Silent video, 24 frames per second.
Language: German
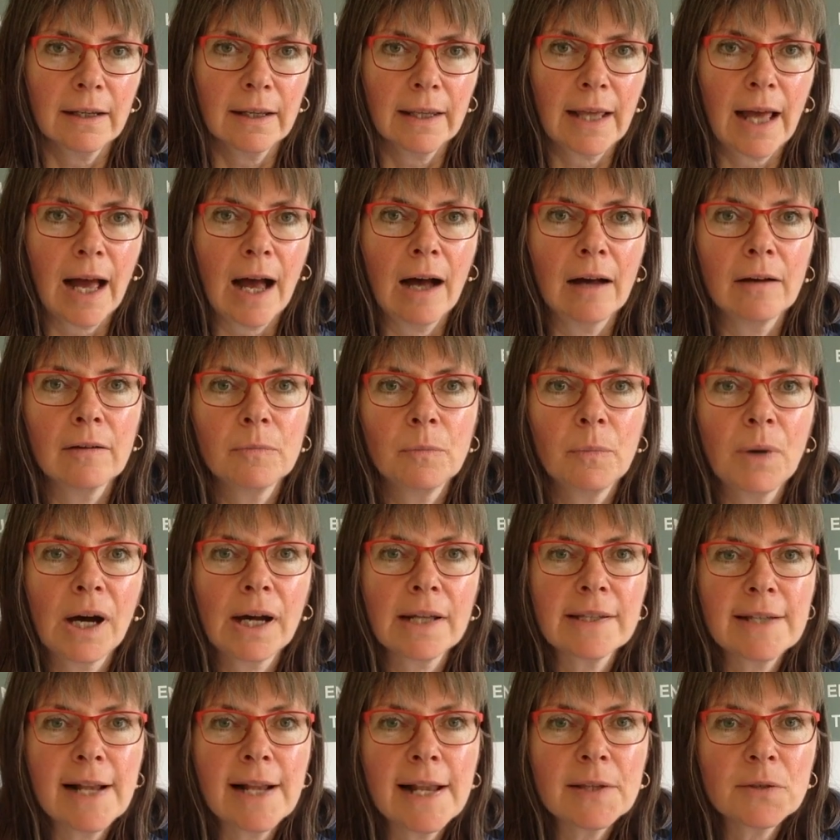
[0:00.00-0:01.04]
Ja,
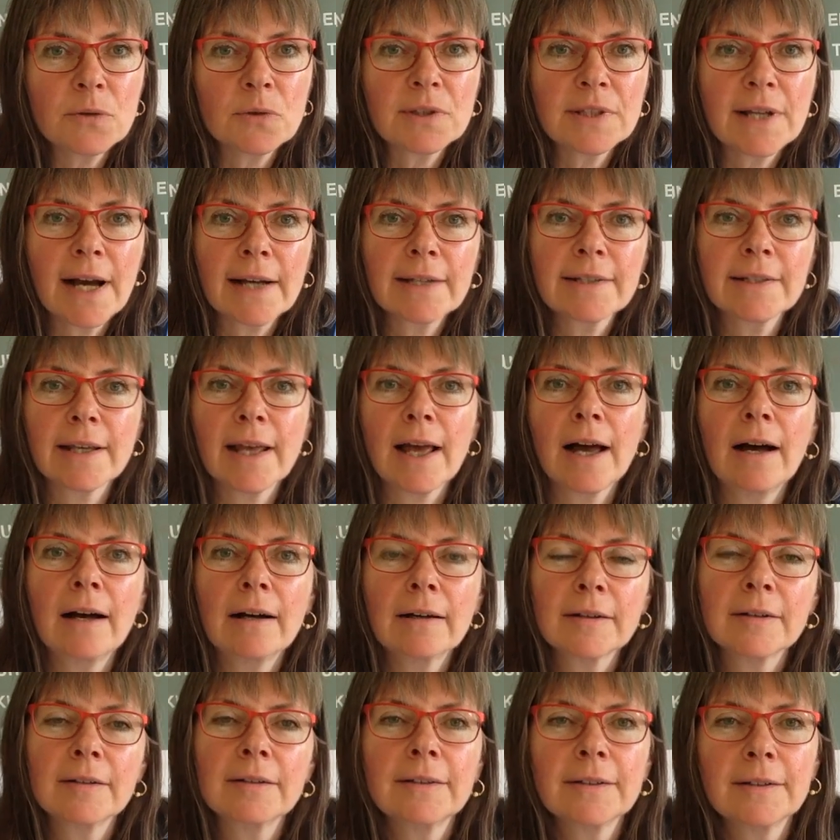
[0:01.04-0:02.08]
Paracelsus sagte
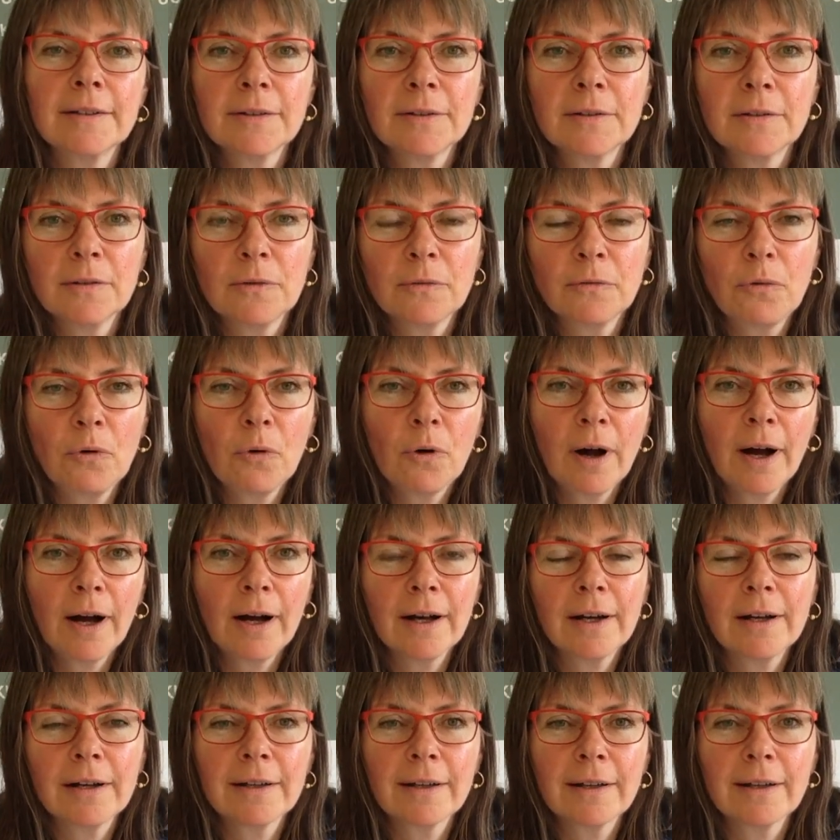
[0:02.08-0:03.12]
ja
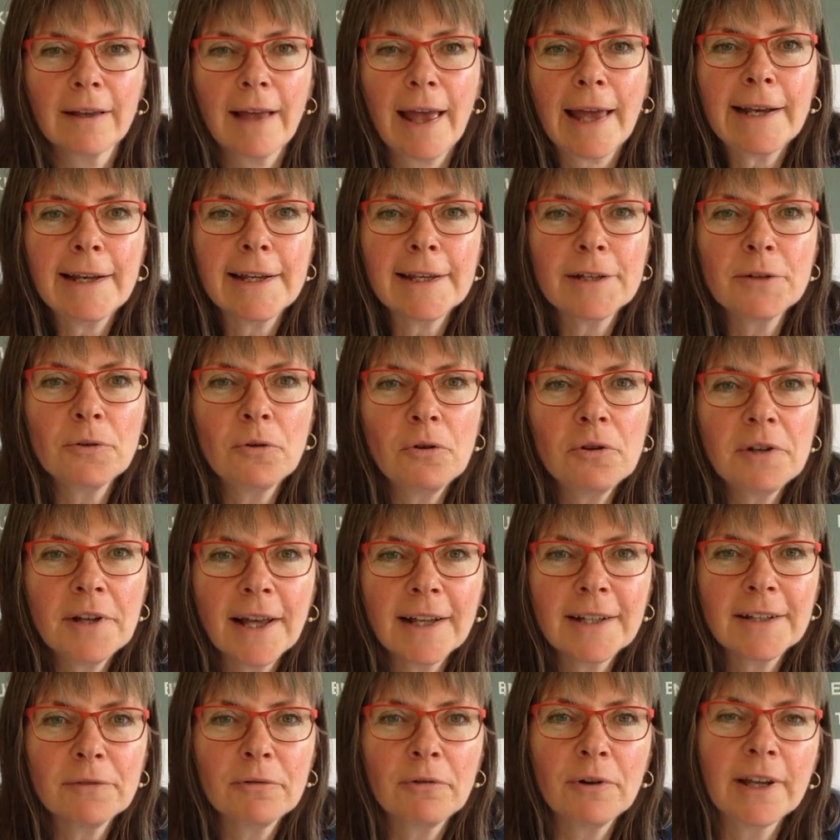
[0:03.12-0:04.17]
vor etlichen
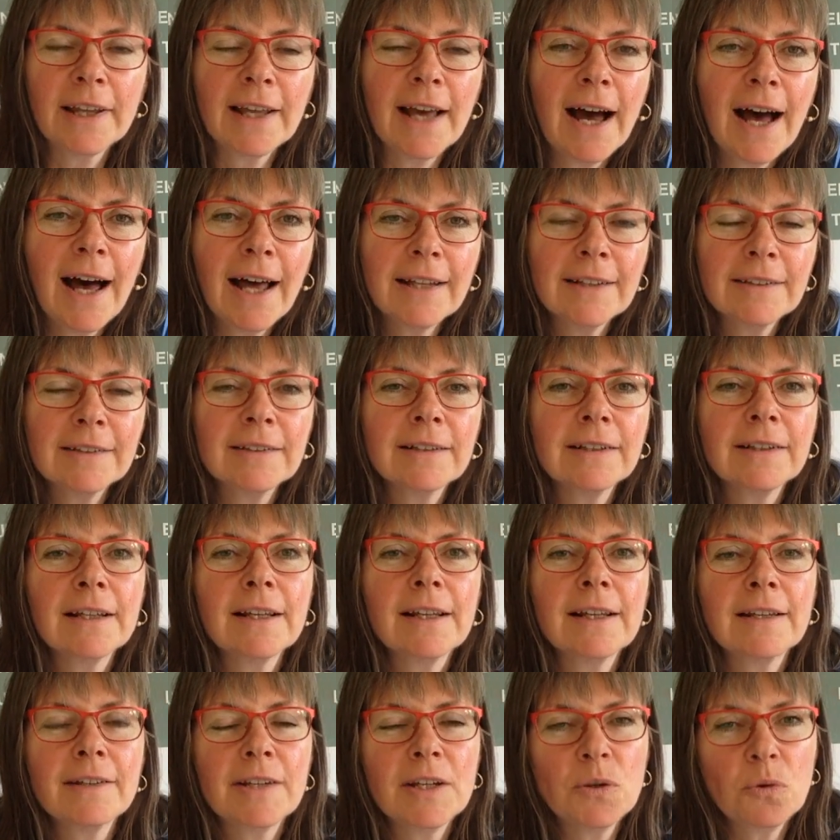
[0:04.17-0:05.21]
Hunderten von Jahren,
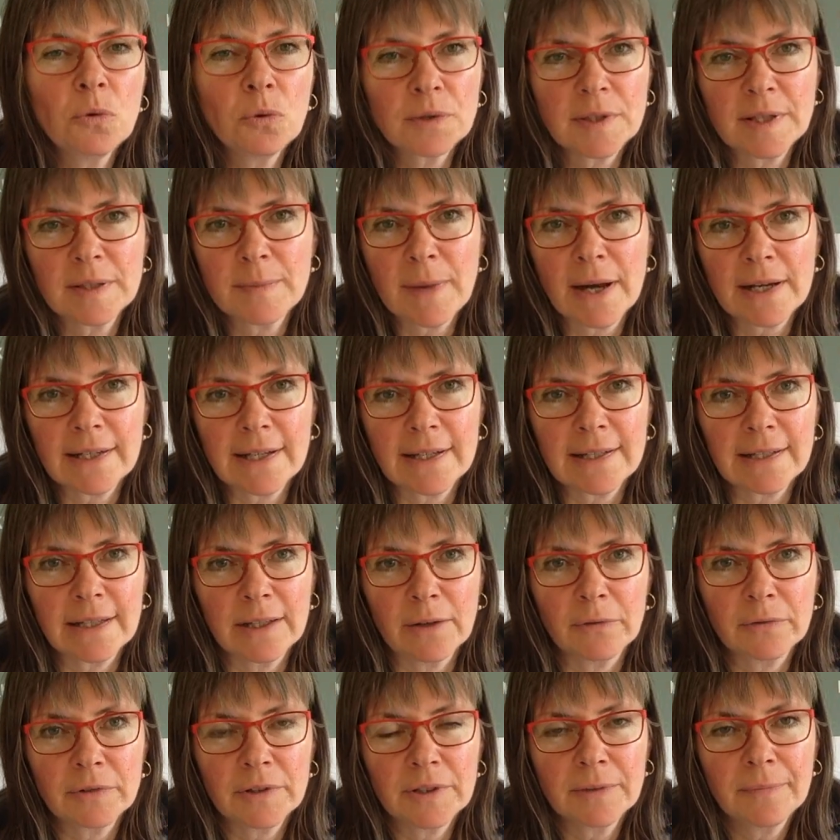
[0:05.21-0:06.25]
die Dosis macht das
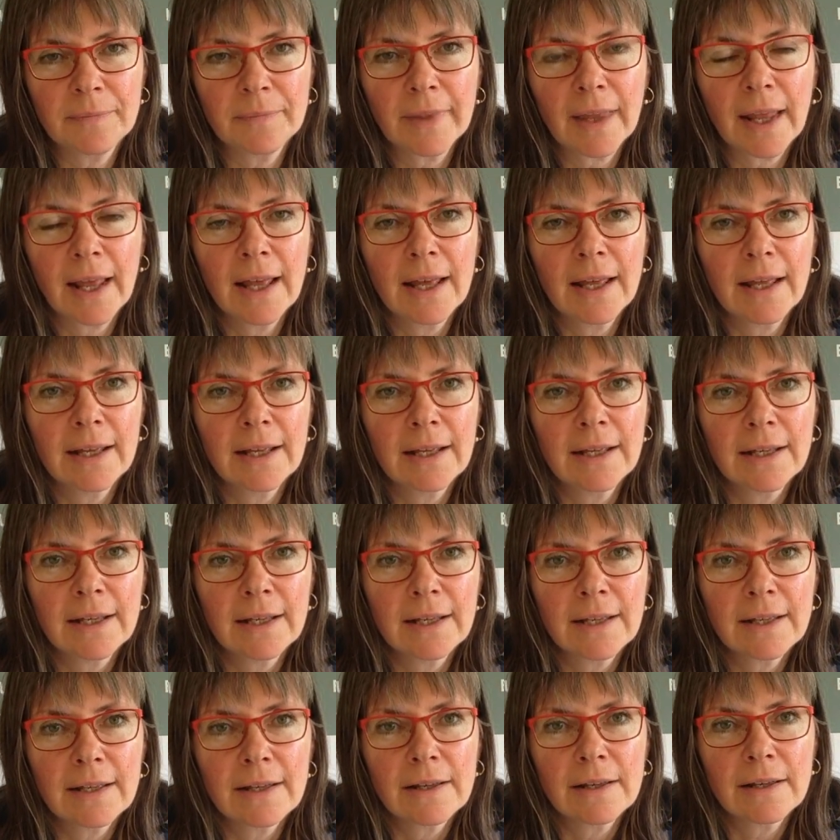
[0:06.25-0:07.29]
Gift.
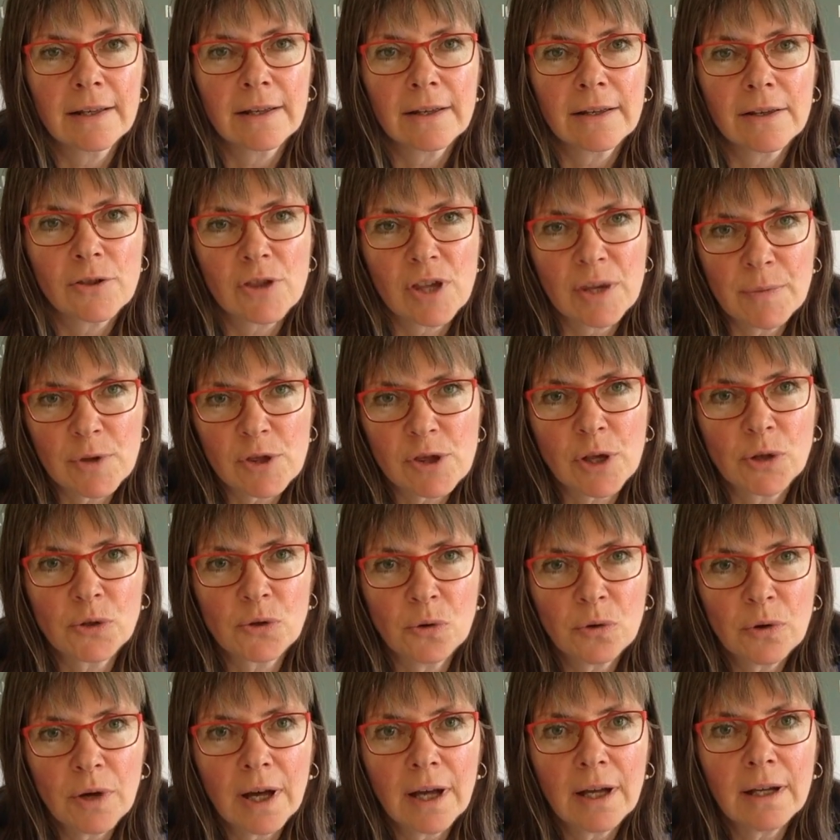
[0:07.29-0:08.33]
Chemischer
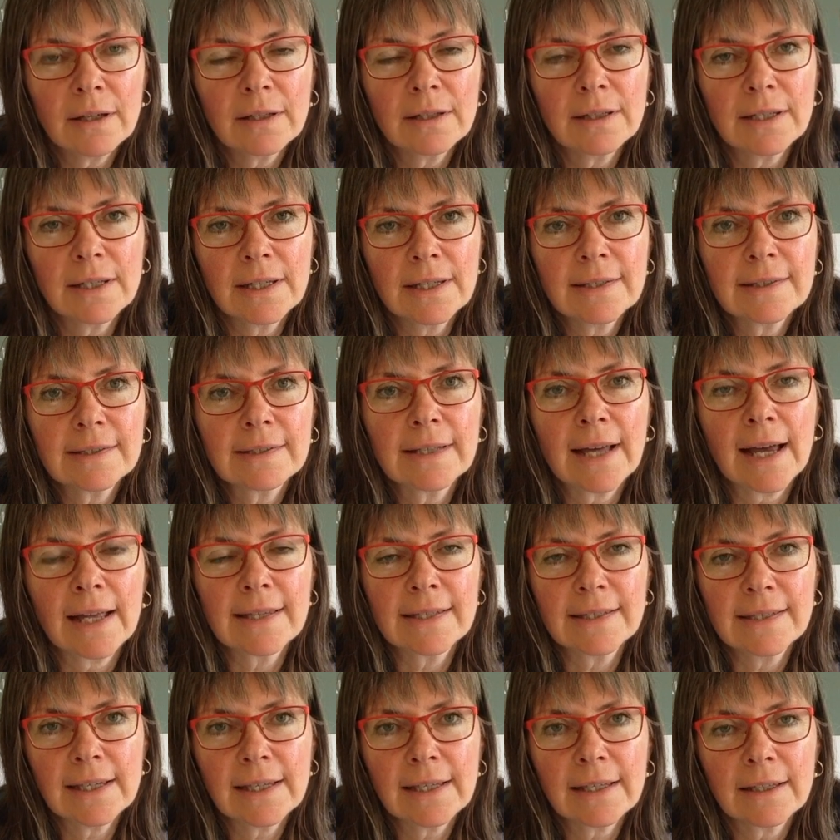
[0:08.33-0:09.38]
Dünger ist
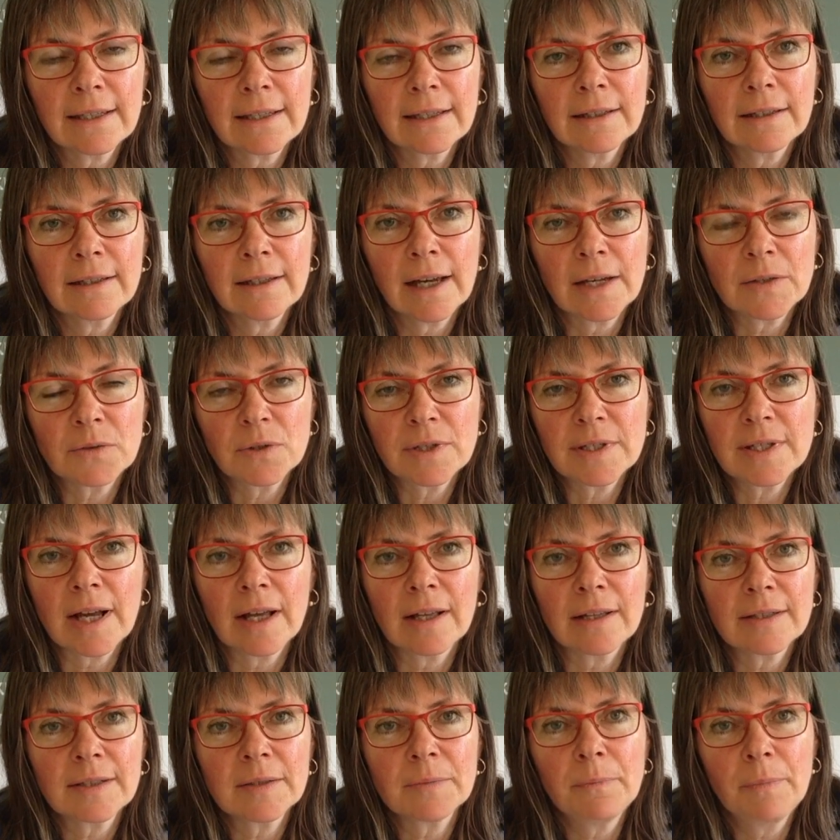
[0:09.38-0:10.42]
an sich, also
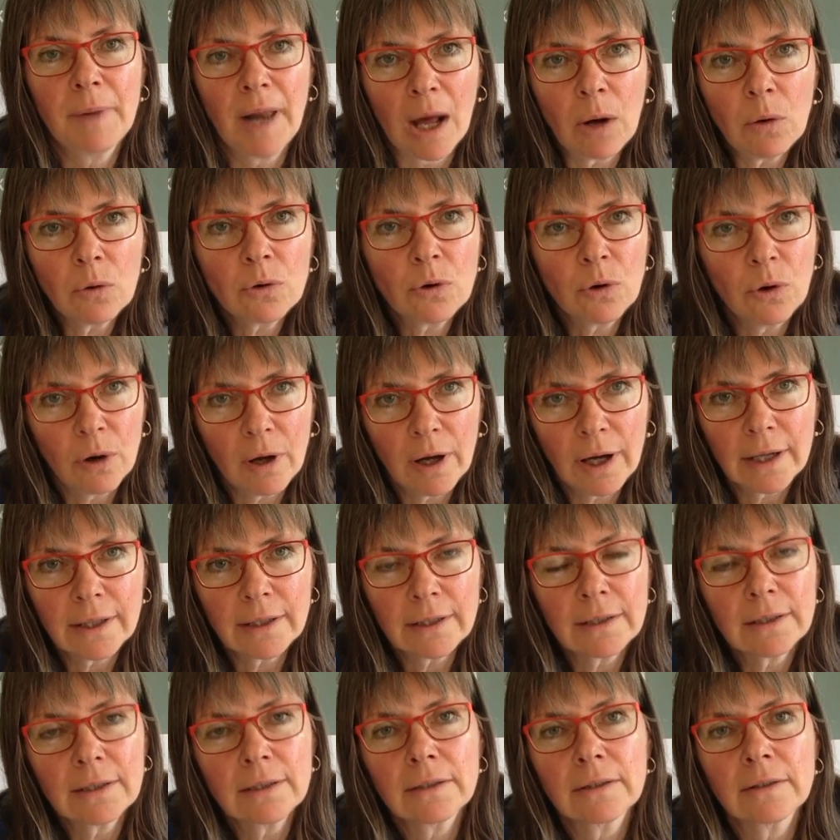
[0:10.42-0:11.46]
dieses
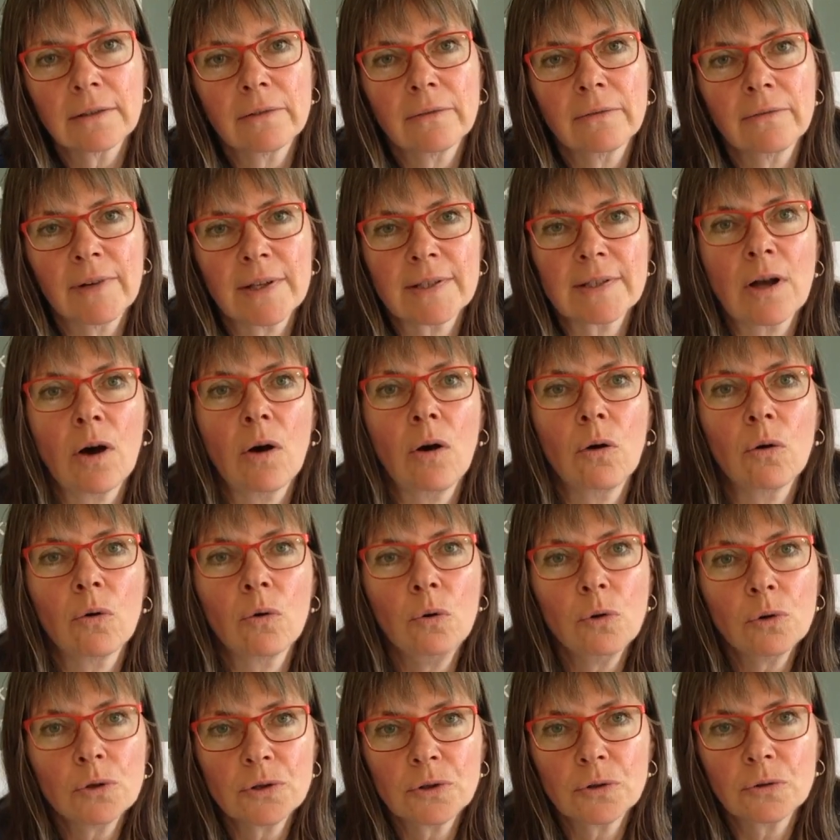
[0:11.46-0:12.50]
Blaukorn, was auch
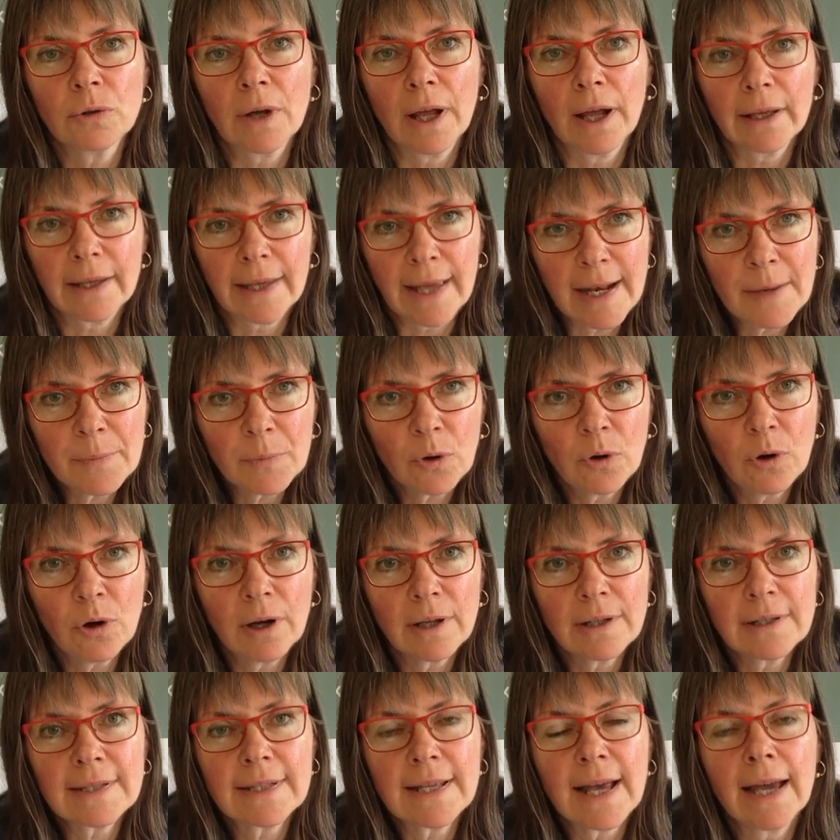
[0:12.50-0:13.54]
Rot- oder
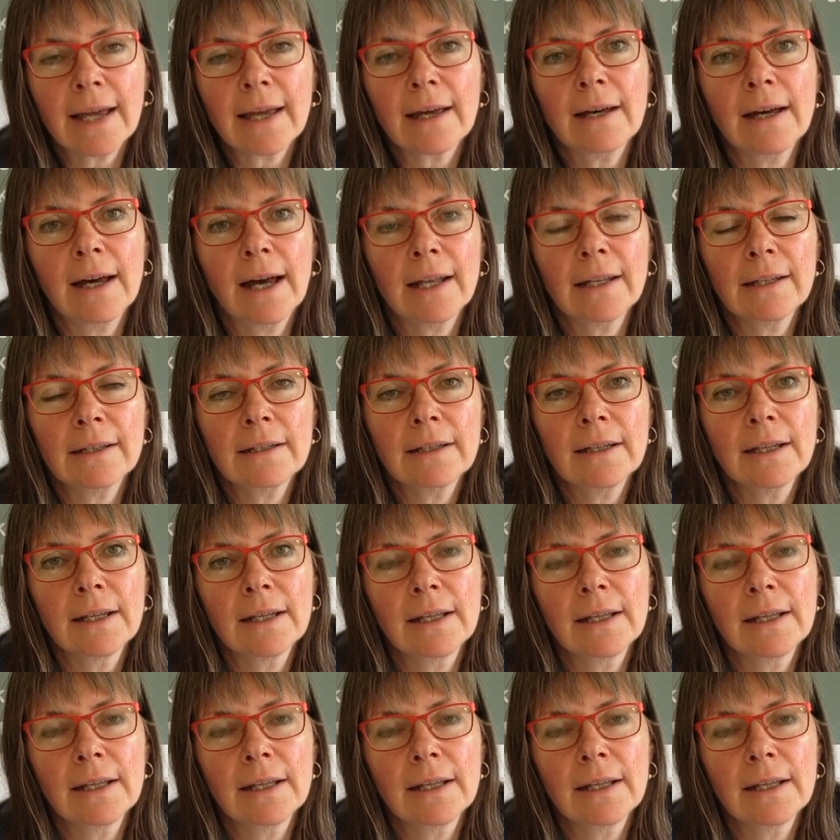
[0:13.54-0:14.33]
Gelbkorn sein kann,